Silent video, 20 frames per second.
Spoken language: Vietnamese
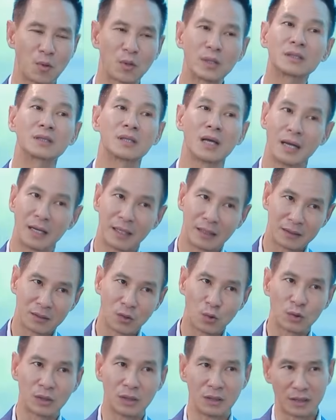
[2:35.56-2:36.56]
một cái tên
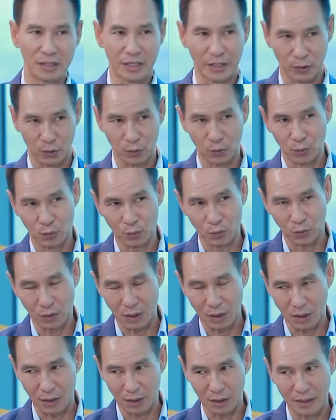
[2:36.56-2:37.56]
của thương hiệu
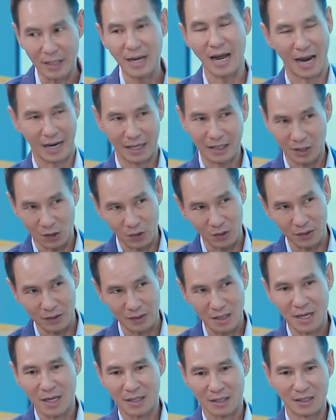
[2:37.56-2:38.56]
uh, Lý Hải
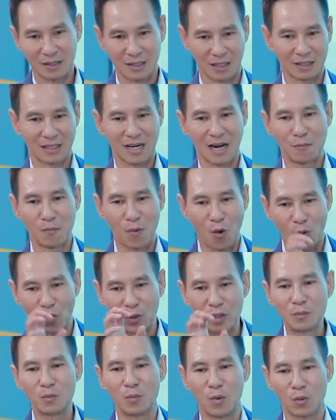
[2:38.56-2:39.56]
thôi chứ thật ra
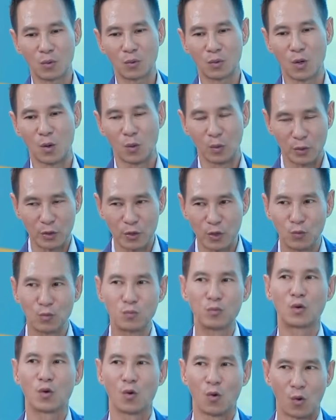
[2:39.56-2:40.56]
mỗi một nội
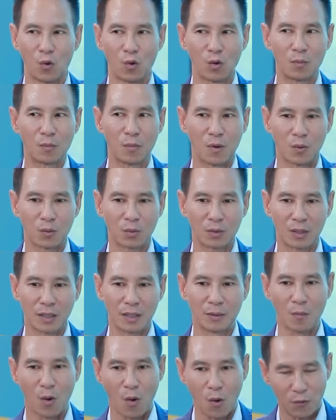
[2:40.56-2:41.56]
dung của một
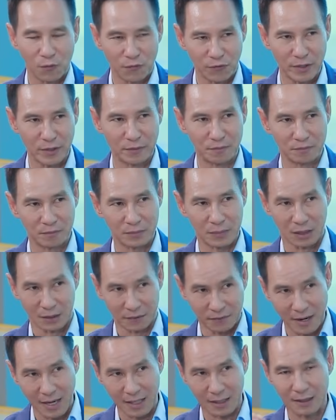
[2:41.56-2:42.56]
cái bộ phim
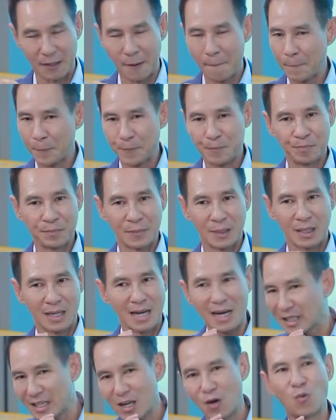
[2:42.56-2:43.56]
từ phần
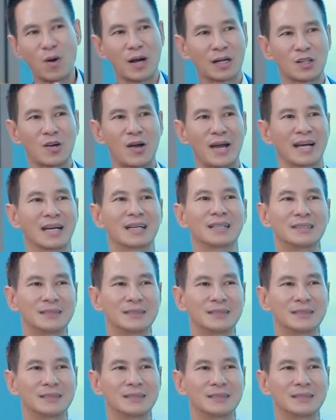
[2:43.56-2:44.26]
khác nhau hoàn toàn